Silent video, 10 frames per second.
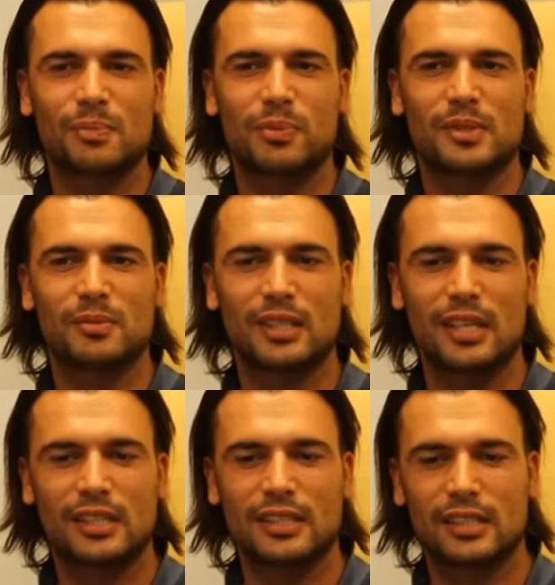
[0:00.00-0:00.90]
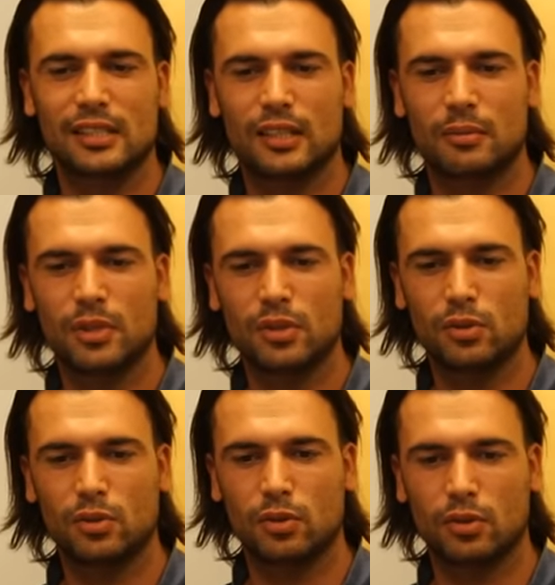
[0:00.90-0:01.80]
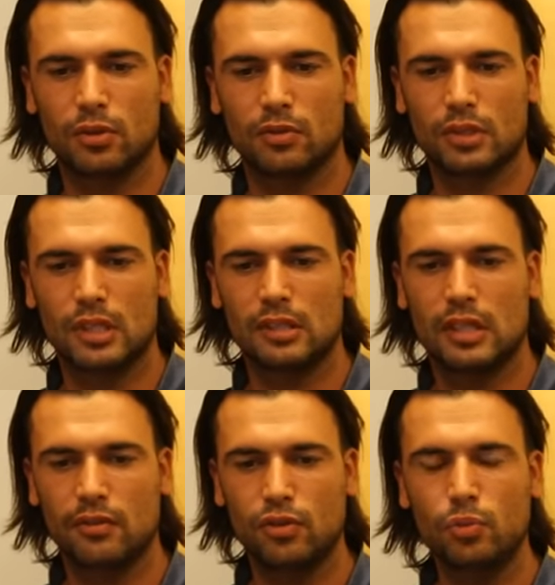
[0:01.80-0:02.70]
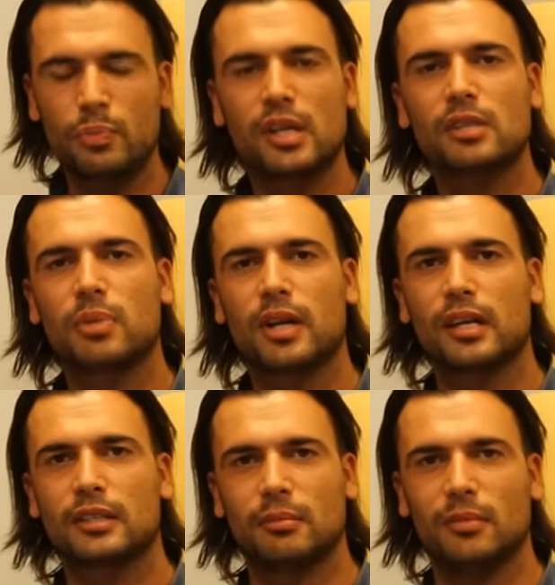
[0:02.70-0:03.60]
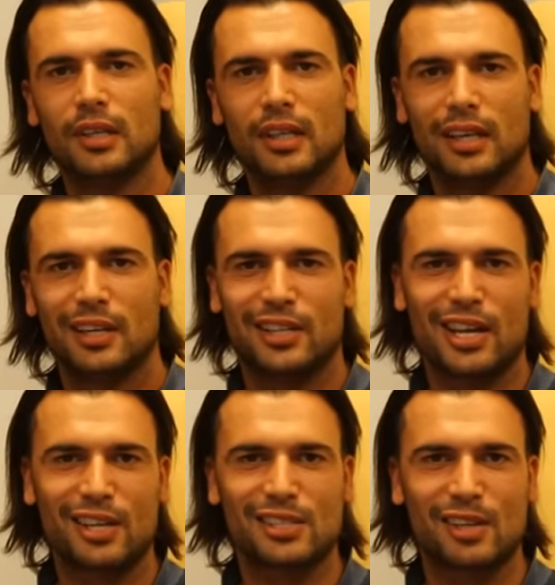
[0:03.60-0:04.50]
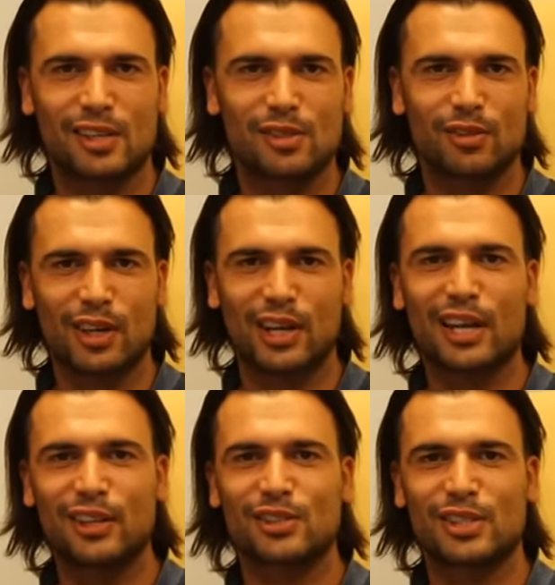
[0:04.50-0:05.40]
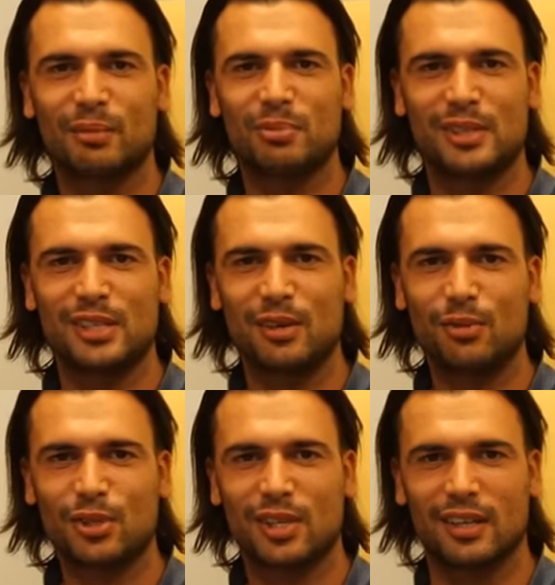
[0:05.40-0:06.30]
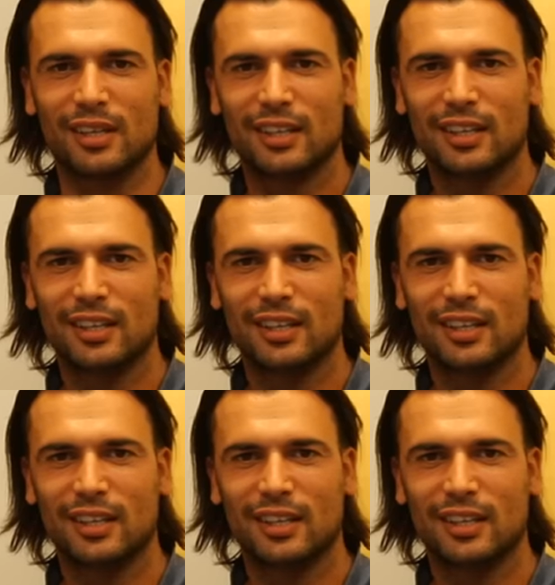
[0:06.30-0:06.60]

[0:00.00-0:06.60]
посмотреть э, мою вот интервью перед проектом, я рассказывал, какая должна быть девушка,